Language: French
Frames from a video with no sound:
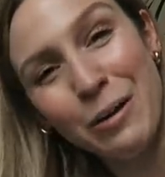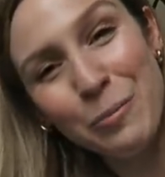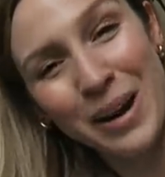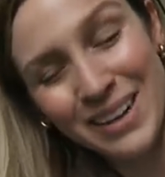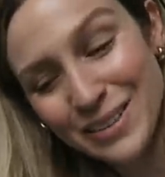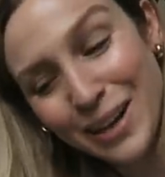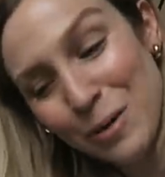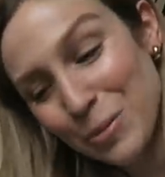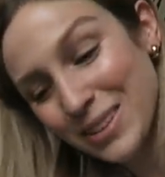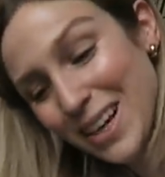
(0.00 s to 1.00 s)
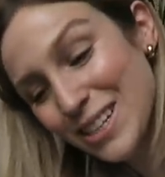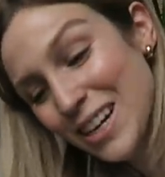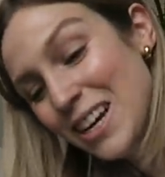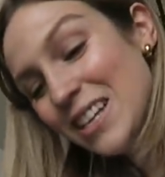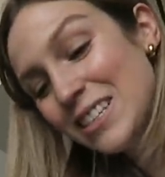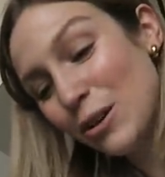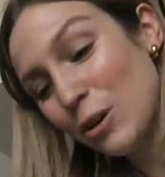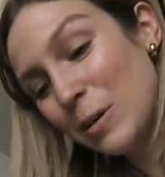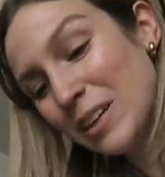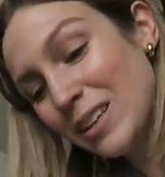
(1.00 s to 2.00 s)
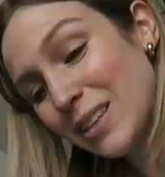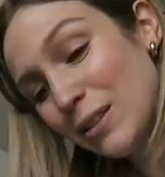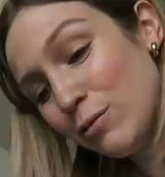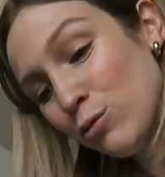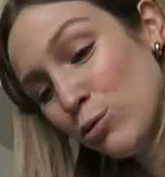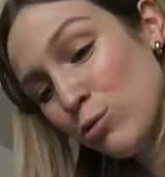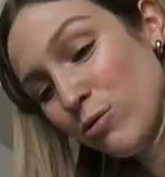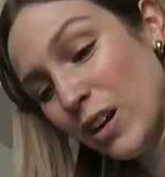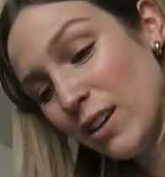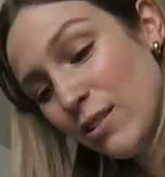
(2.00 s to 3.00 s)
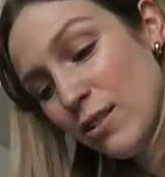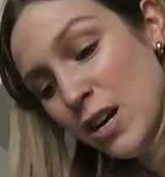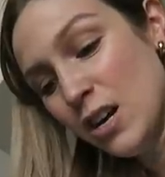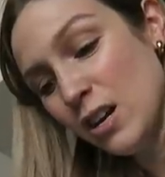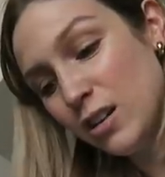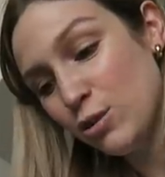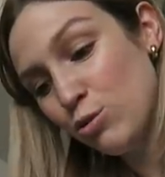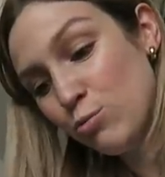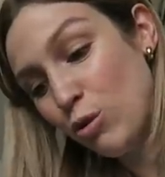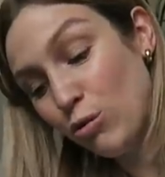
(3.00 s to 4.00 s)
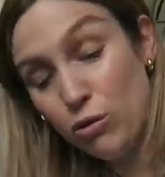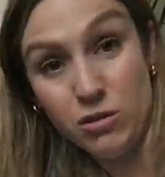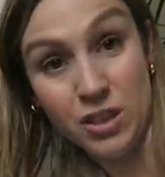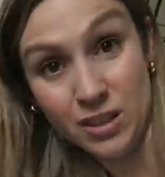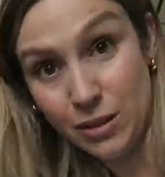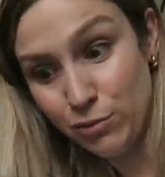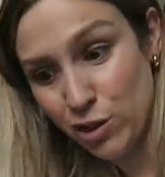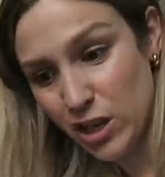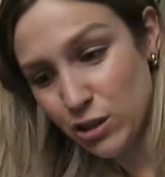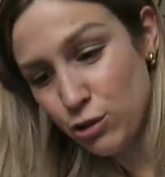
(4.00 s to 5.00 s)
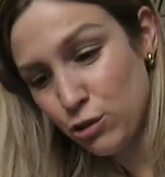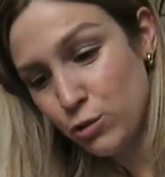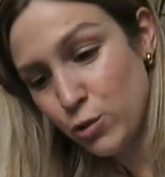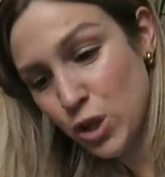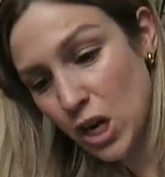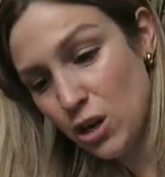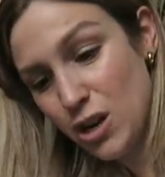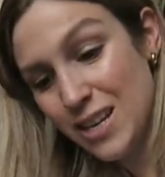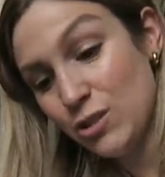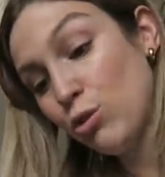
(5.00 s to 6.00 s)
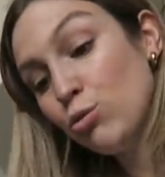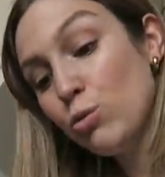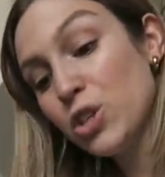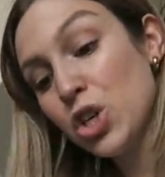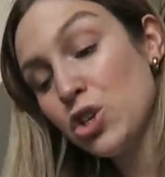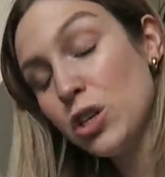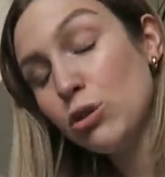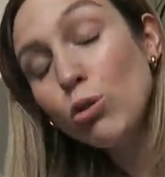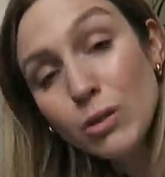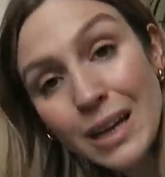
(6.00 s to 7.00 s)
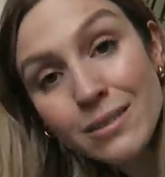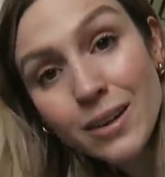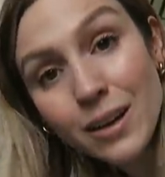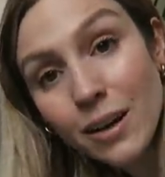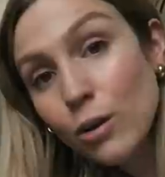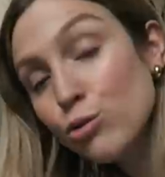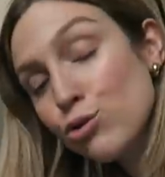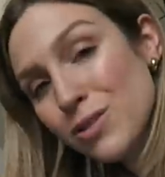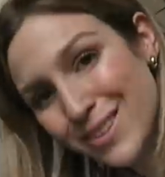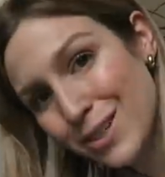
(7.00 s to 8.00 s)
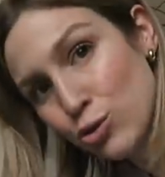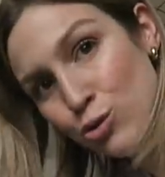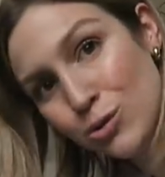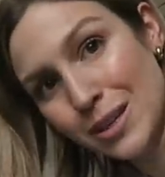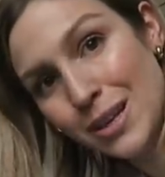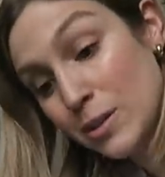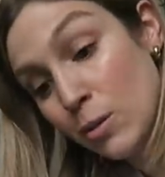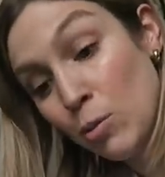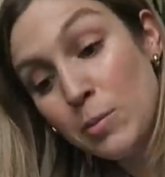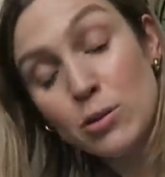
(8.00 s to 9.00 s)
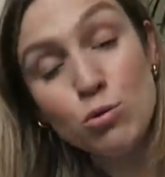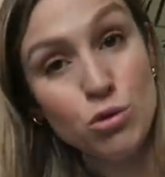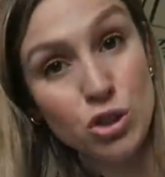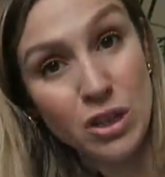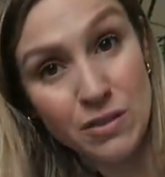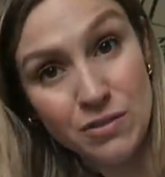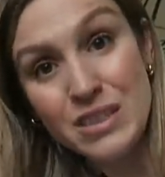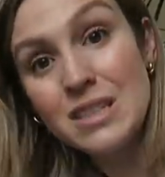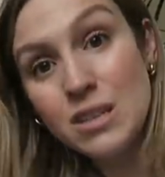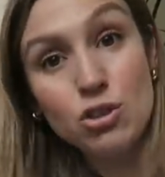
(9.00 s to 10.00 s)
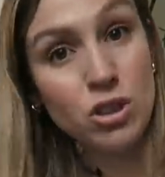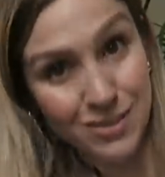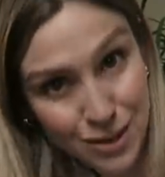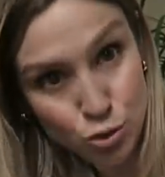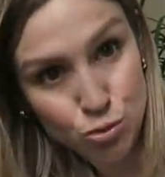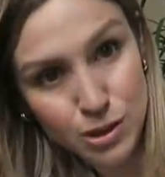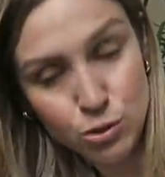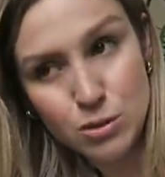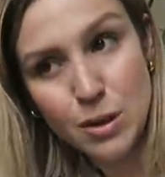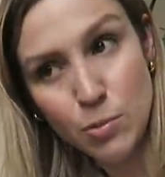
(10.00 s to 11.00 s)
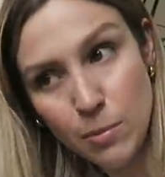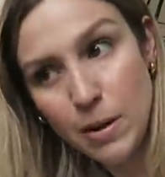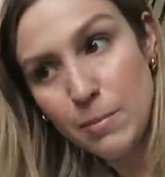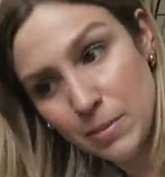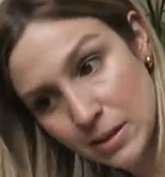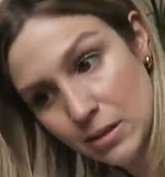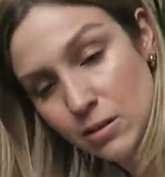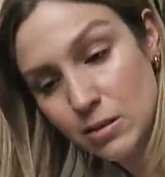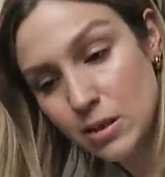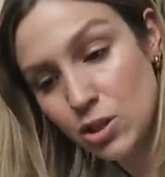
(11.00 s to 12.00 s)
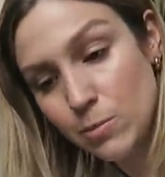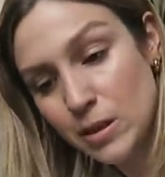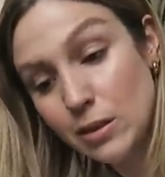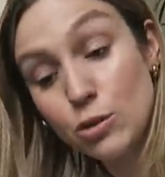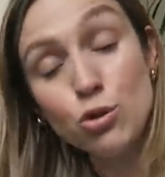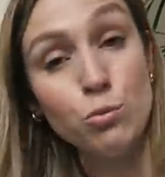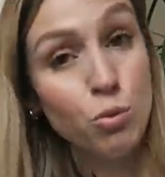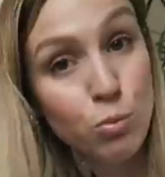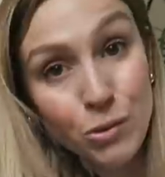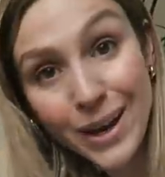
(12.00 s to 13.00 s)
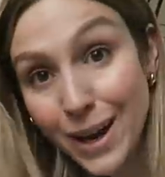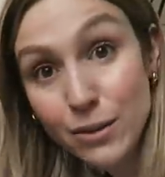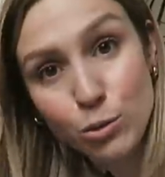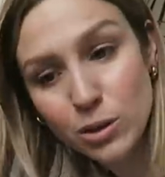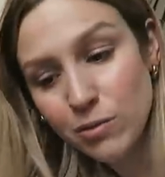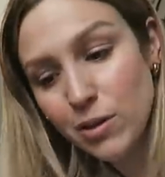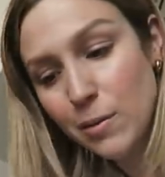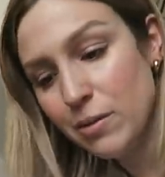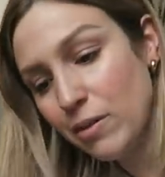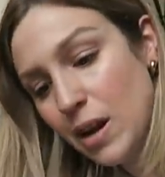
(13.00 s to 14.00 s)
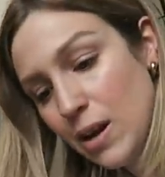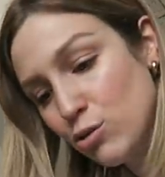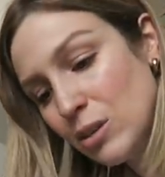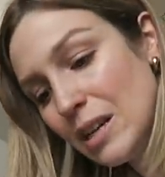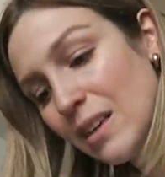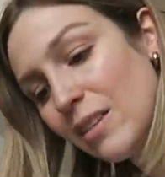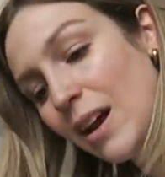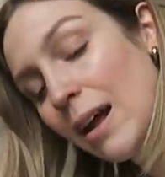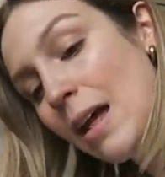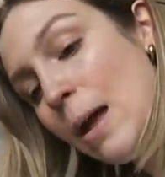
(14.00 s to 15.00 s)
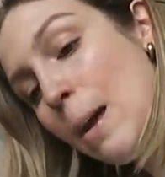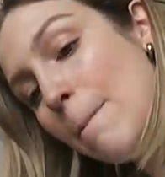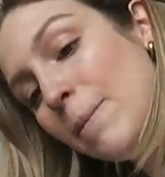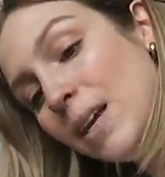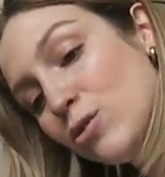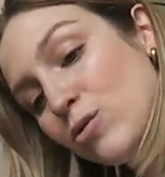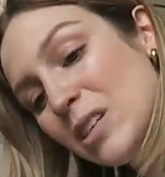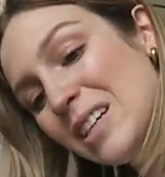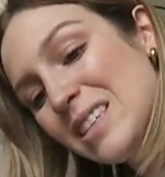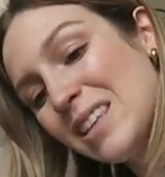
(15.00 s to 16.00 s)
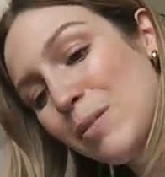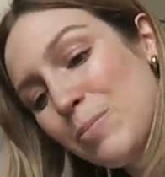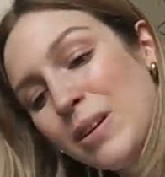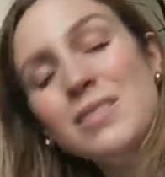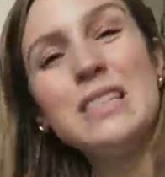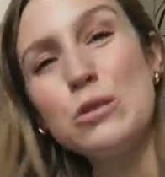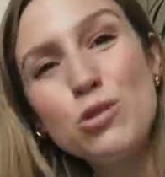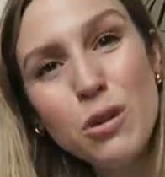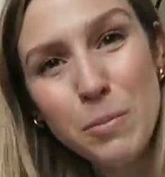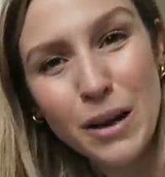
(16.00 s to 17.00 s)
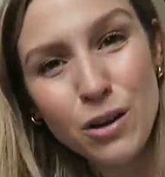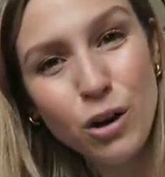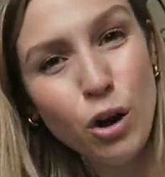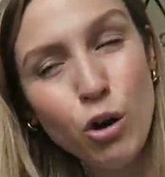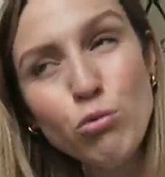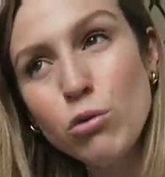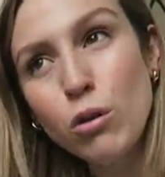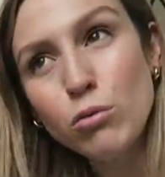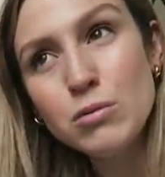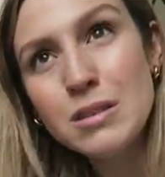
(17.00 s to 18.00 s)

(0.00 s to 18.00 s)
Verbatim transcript: quand on parle de rempotage, c'était un commentaire qui était venu souvent là, euh, sous mon euh, dernier vlog à ce sujet-là. Est-ce qu'on doit changer toute la terre ou juste en ajouter? Parce que moi, perso, ce que j'avais fait, c'est que j'en ajoutais tout simplement parce que, tu sais, j'y mettais dans un pot plus grand, donc évidemment, il fallait ajouter de la terre. Mais je vous dirais que ça dépend. C'est du cas par cas. Un ou l'autre,